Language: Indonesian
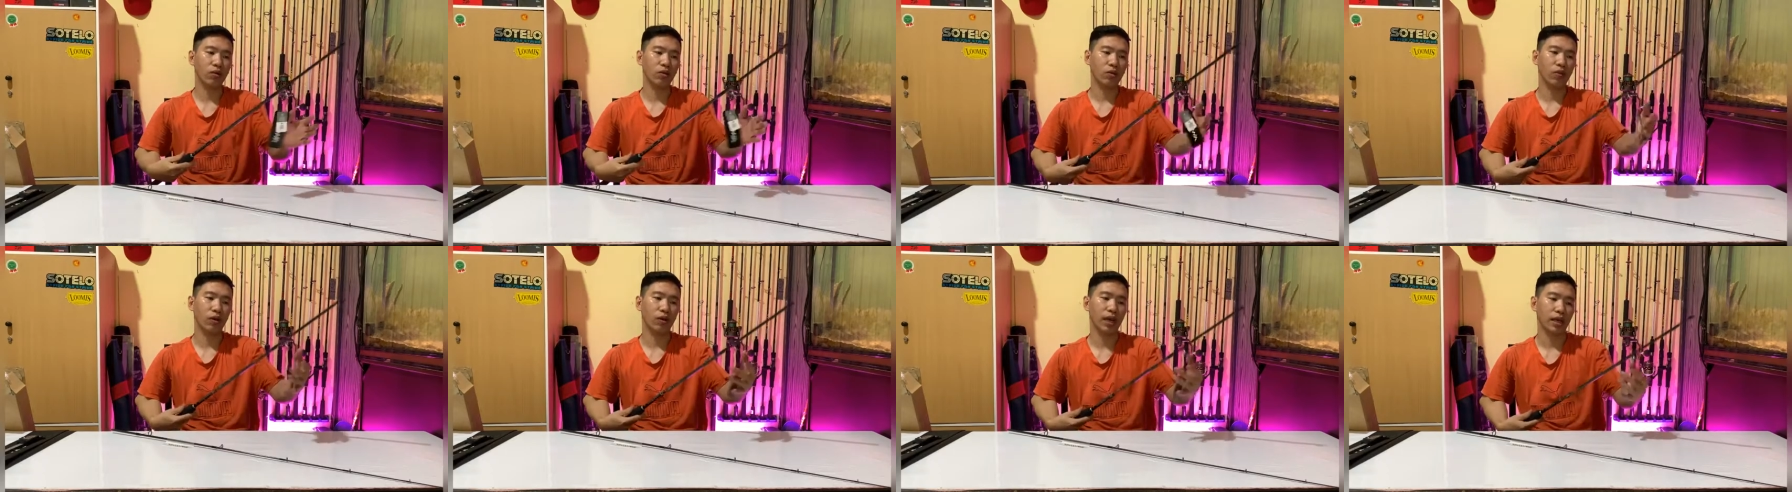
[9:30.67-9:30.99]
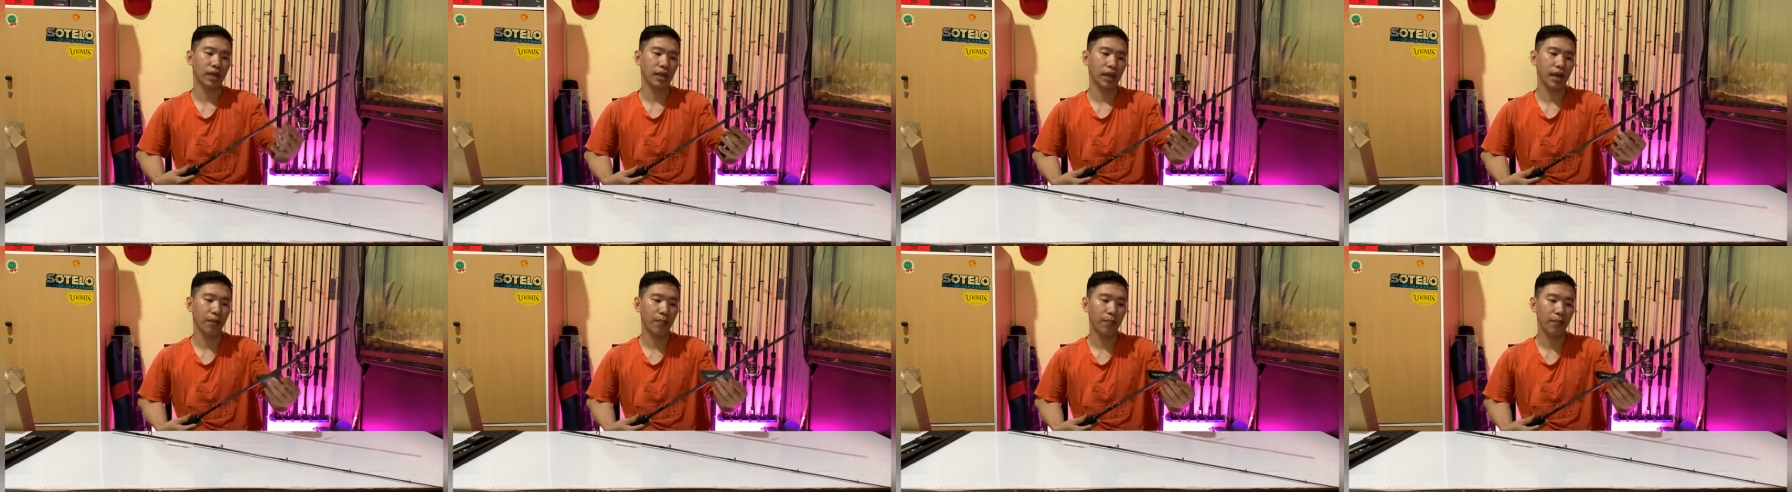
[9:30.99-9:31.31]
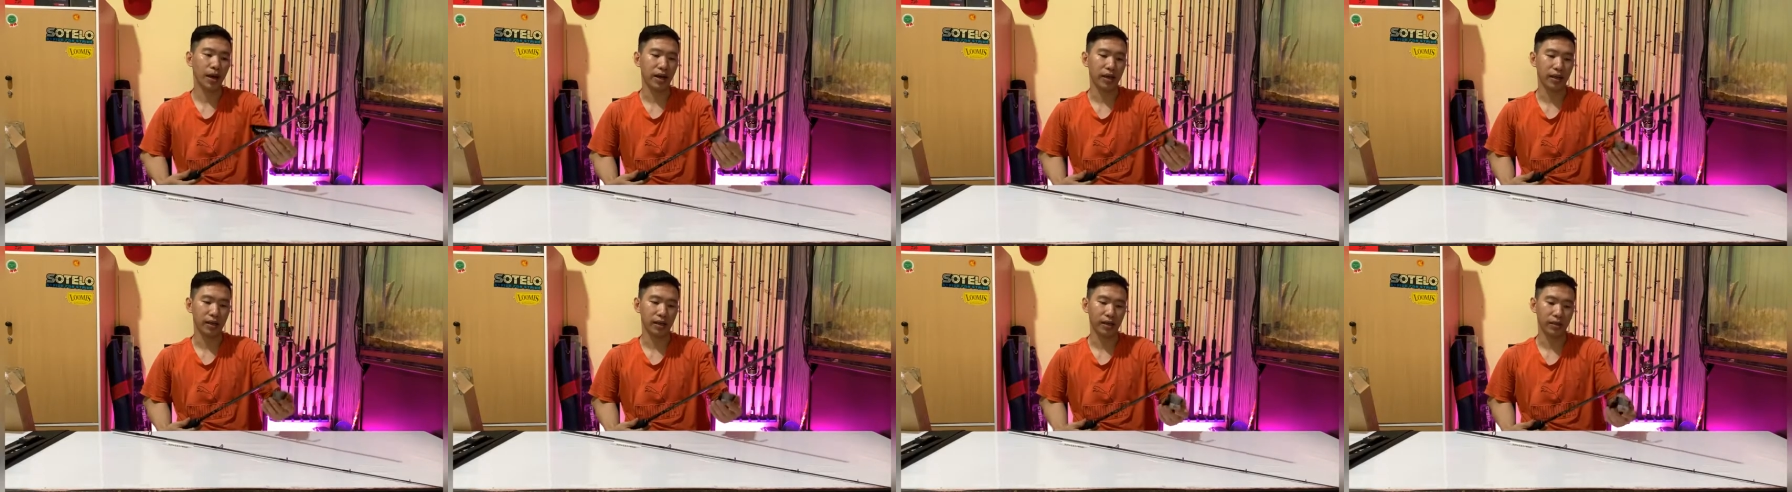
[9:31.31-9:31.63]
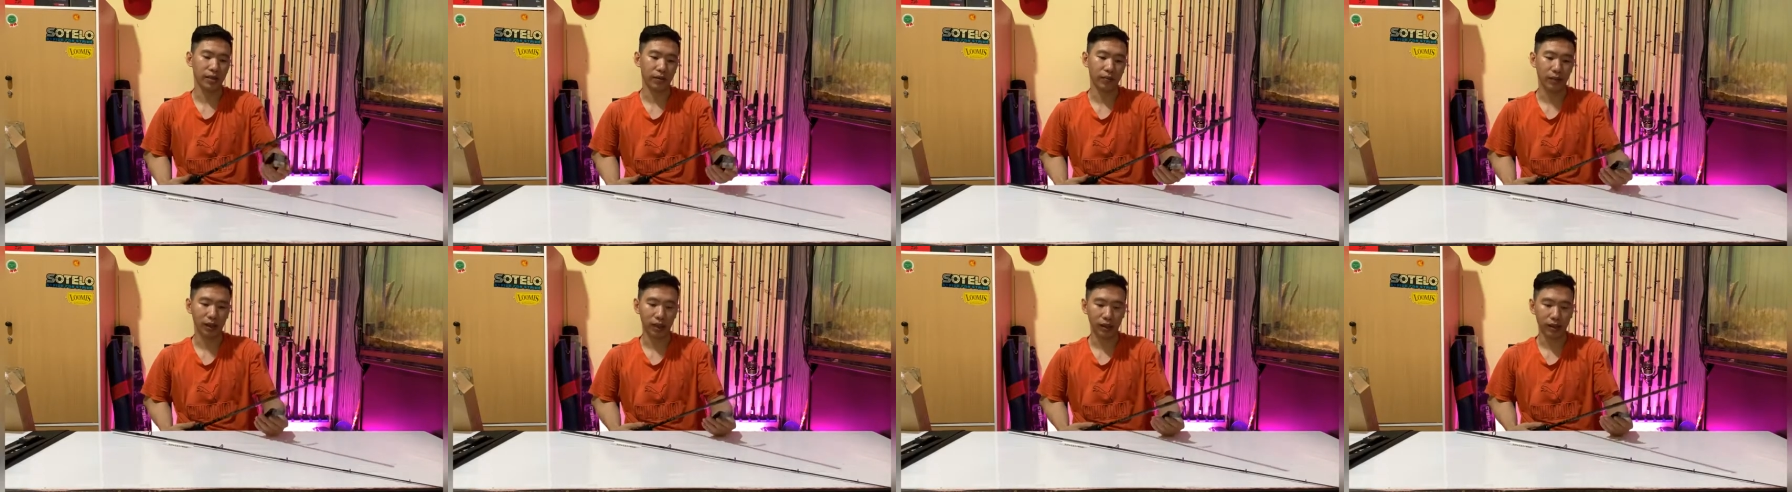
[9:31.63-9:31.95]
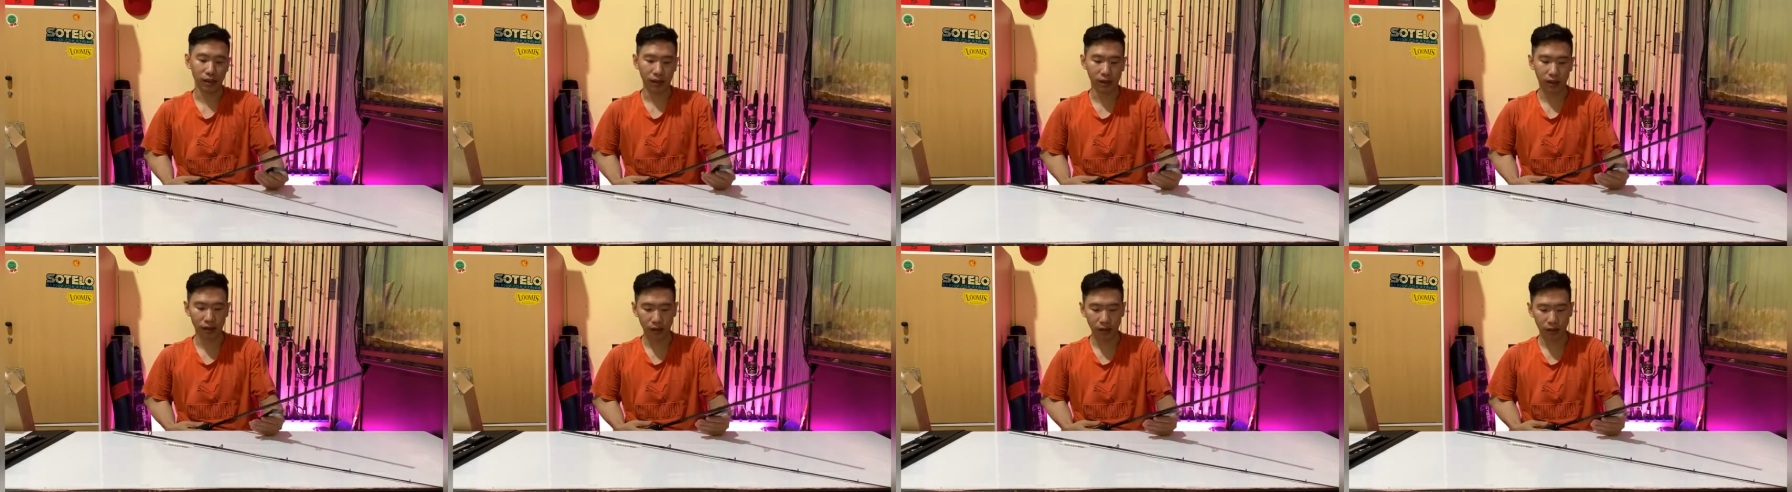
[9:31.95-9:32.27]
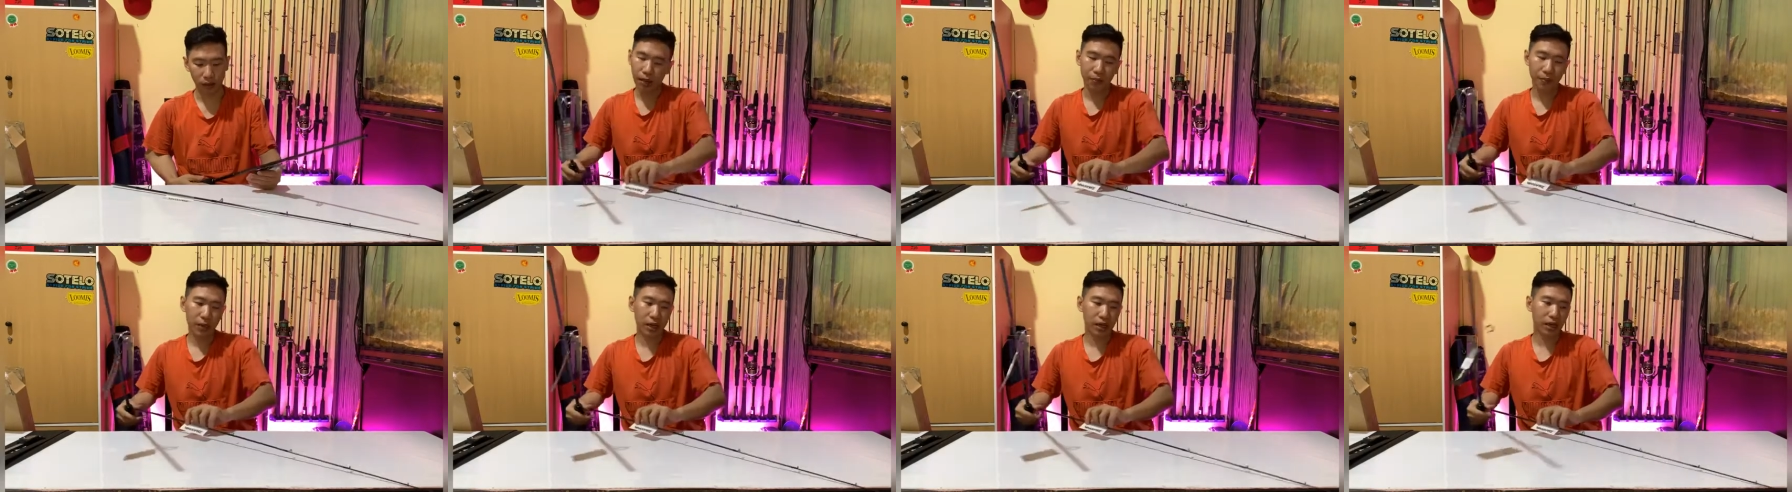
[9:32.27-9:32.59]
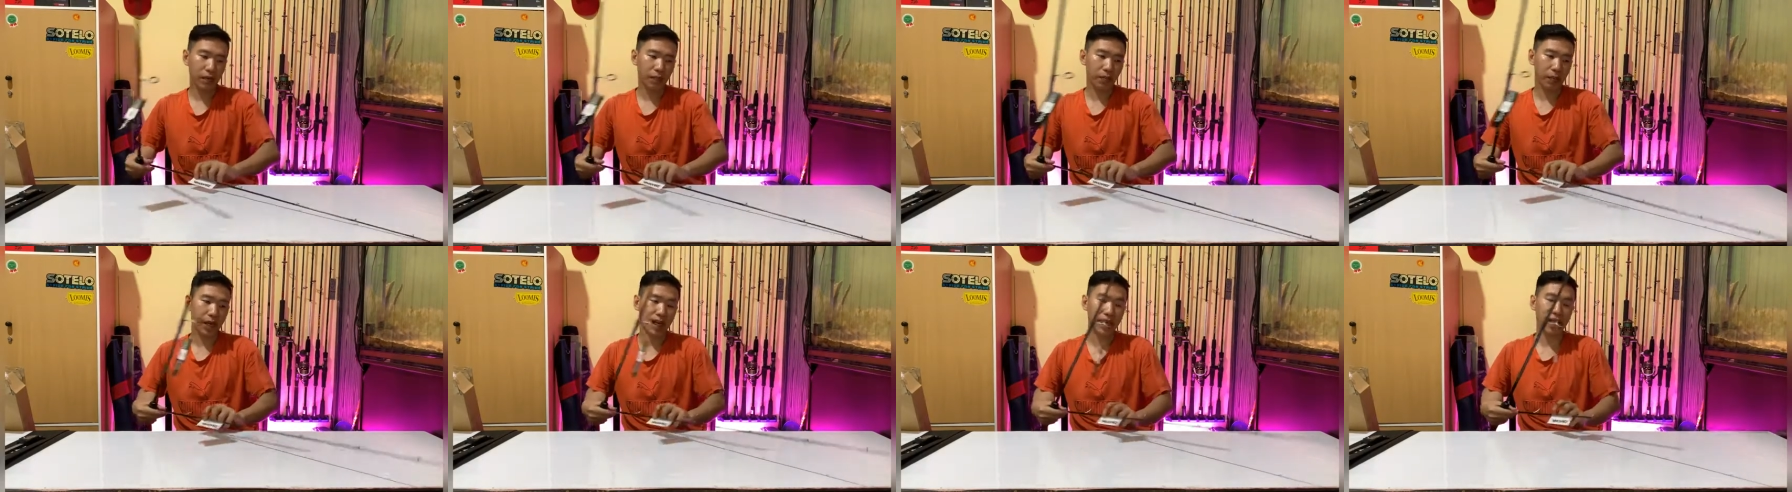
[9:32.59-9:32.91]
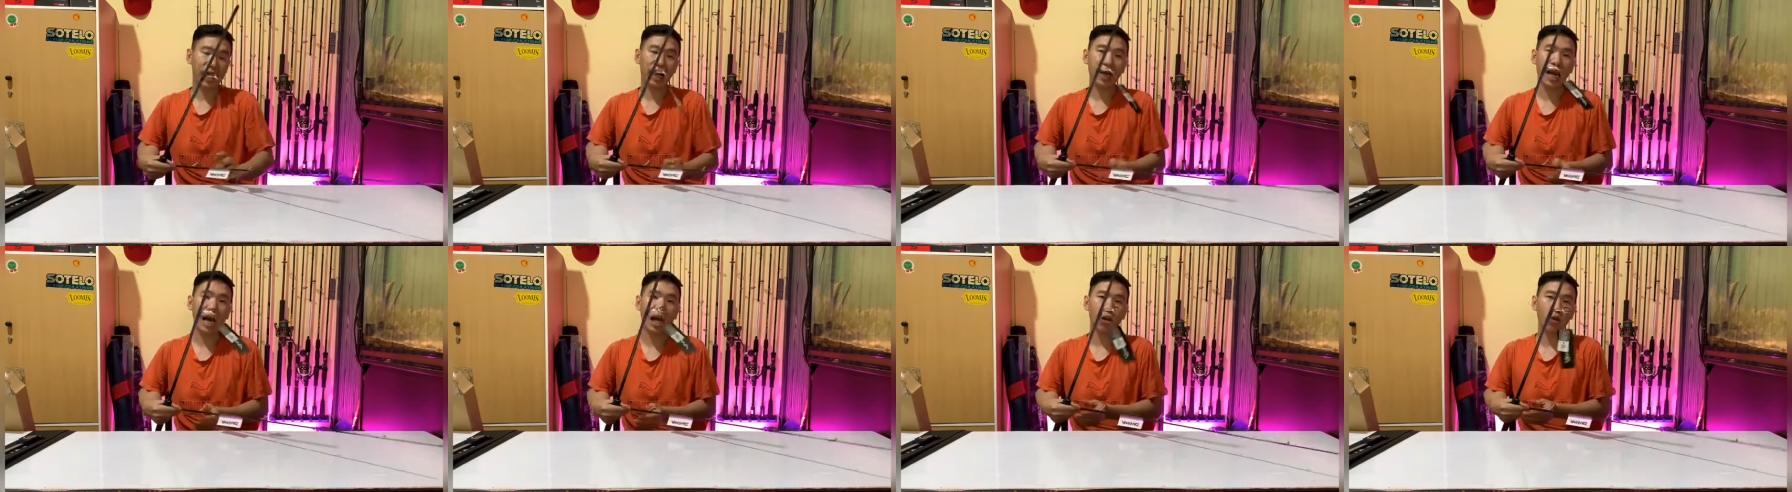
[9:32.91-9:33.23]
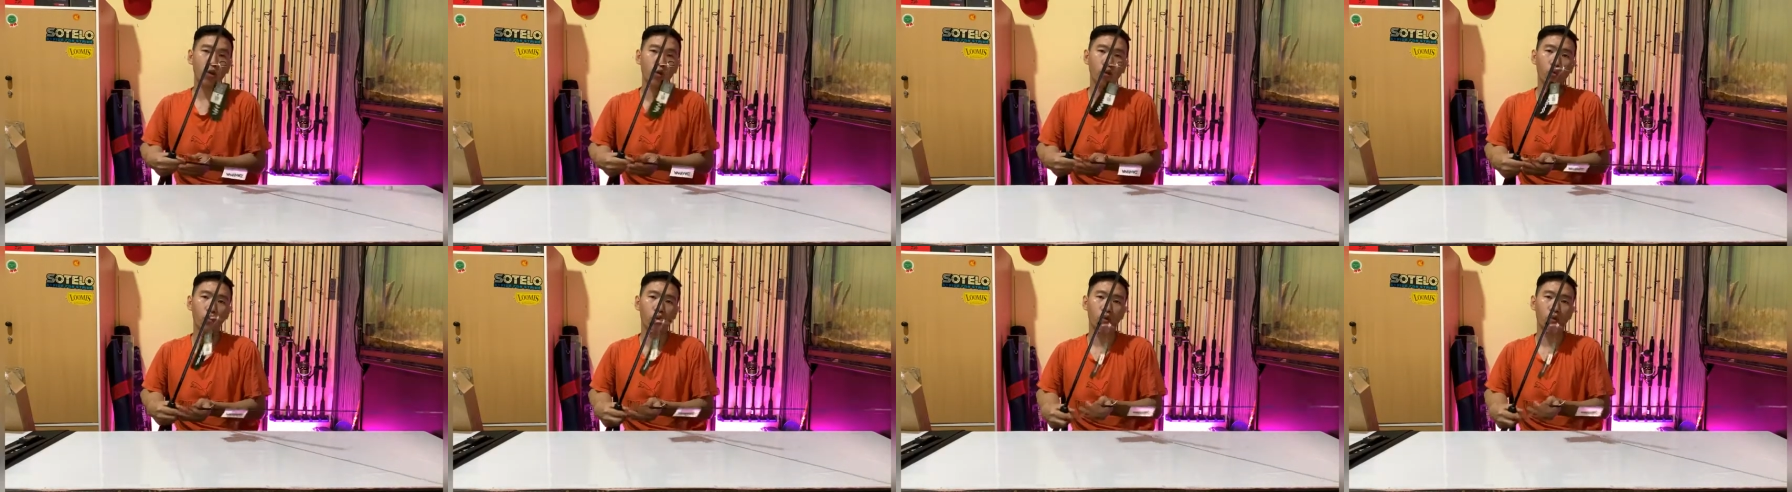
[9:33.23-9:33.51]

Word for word: itu kurang nyaman ya sobat angler tapi ini blanknya kaku